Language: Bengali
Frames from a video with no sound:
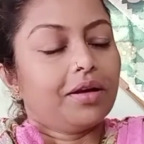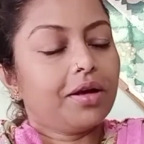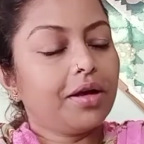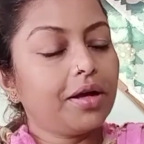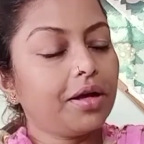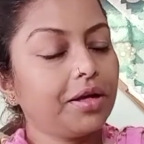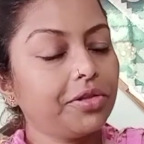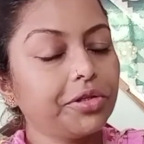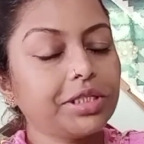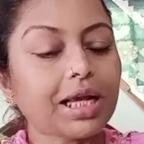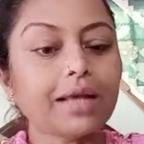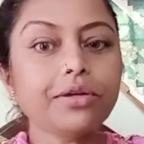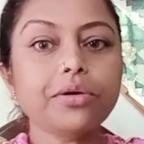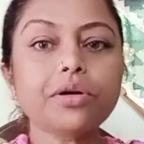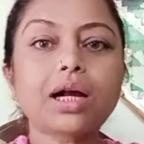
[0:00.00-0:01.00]
তো যাই
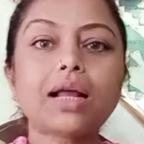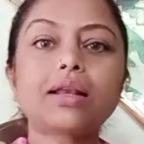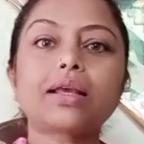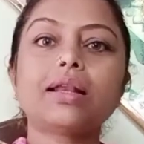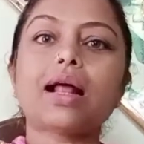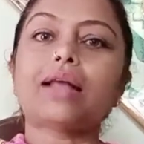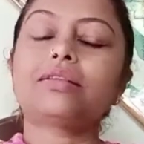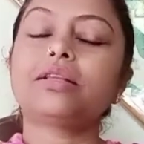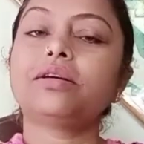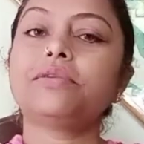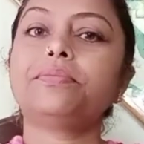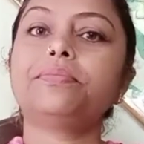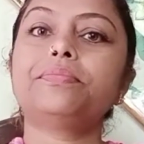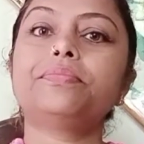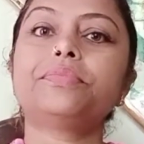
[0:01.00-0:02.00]
হোক কালকে রাত
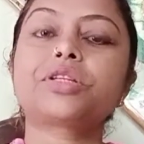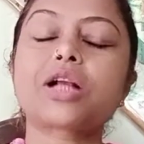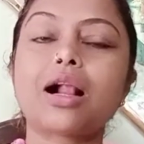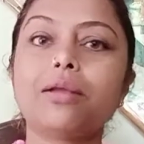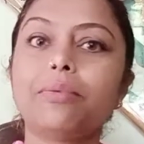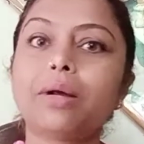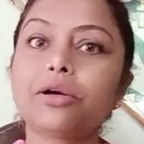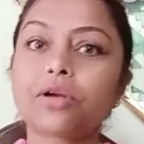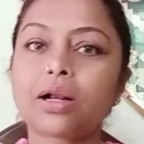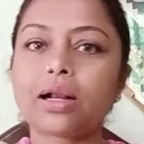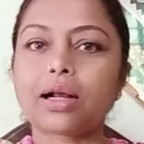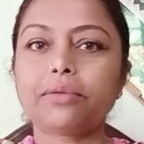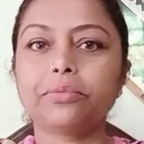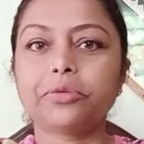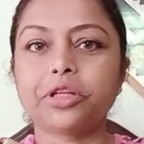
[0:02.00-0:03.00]
সাড়ে বারোটা নাগাদ
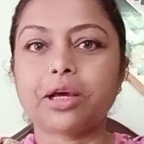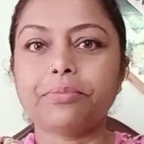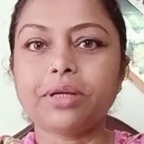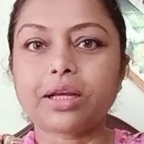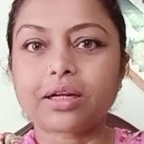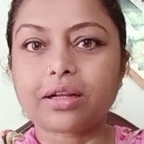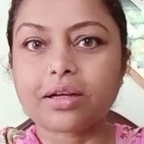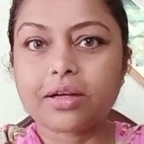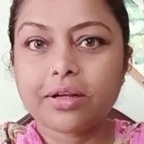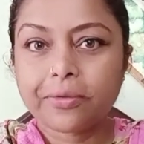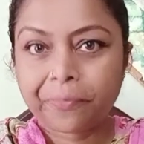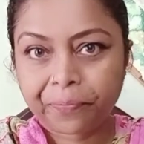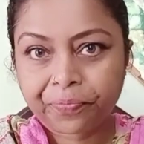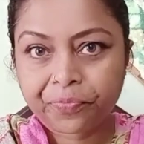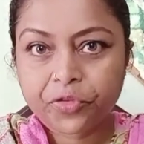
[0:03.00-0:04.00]
বোধহয় আমি একটা
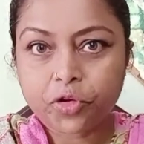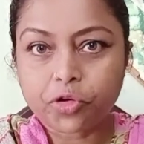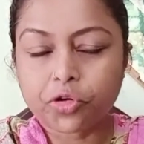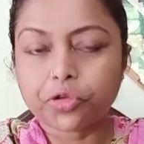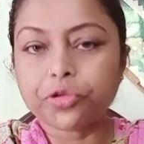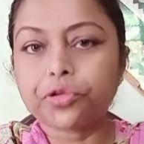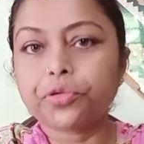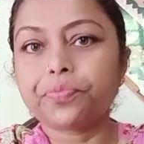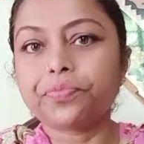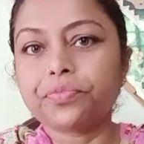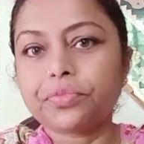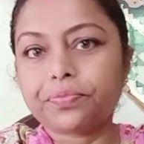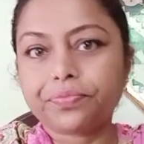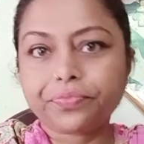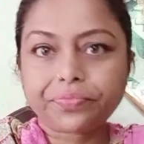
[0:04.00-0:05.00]
ছোট্ট
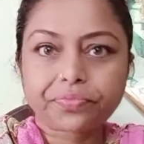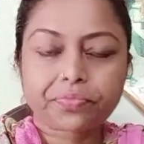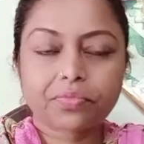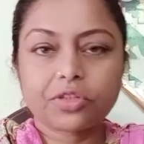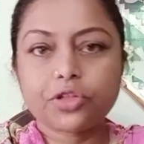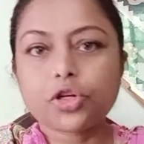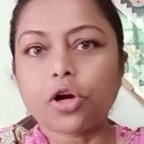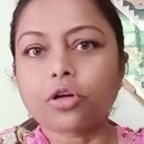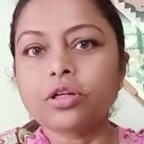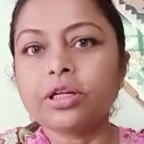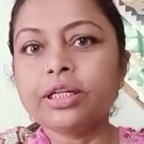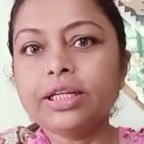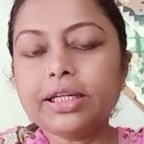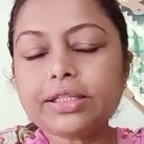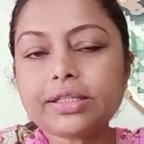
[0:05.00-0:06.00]
শট
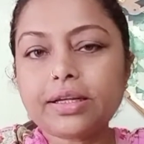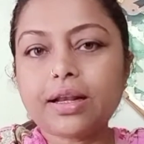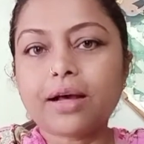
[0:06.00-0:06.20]
নিয়েছিলাম